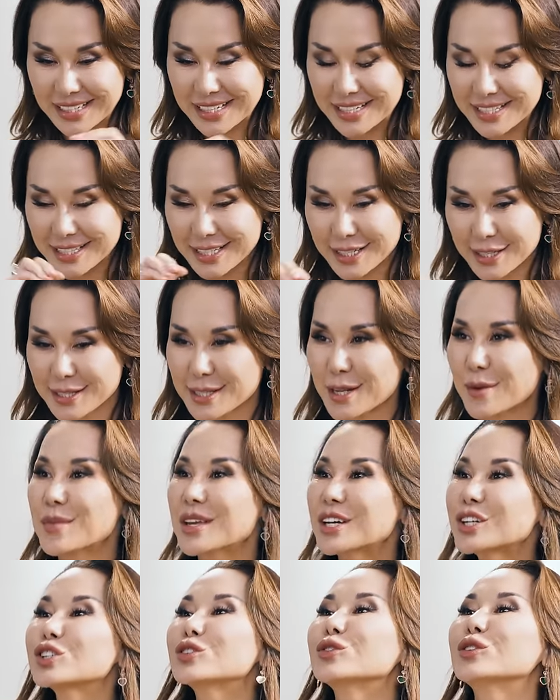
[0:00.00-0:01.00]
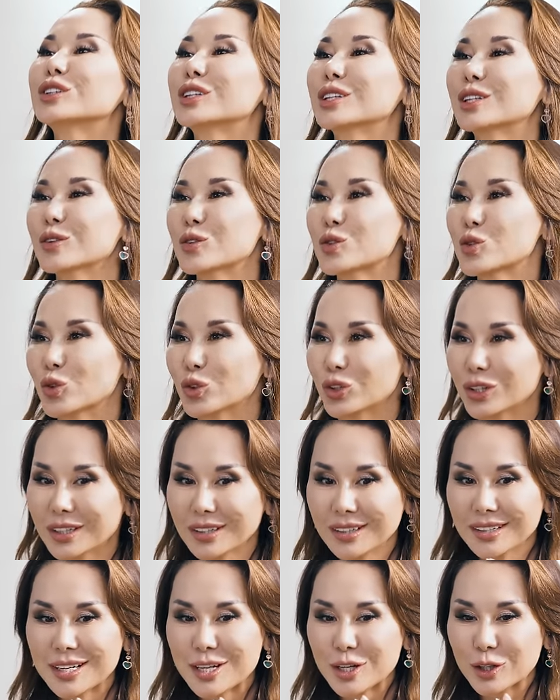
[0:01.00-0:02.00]
хейрстиль замешивает это все,
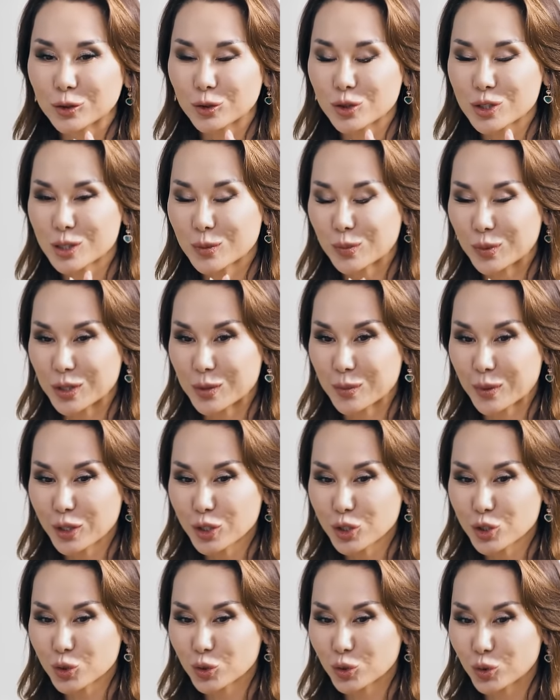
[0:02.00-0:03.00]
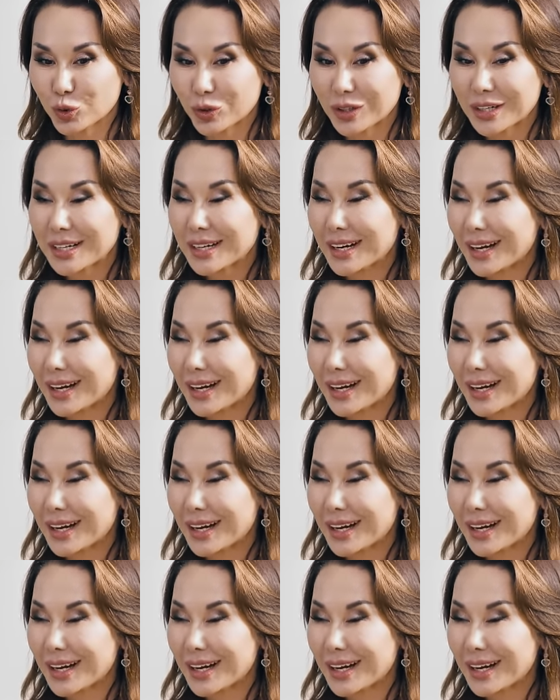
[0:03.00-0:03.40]
да, то есть ты понимаешь, что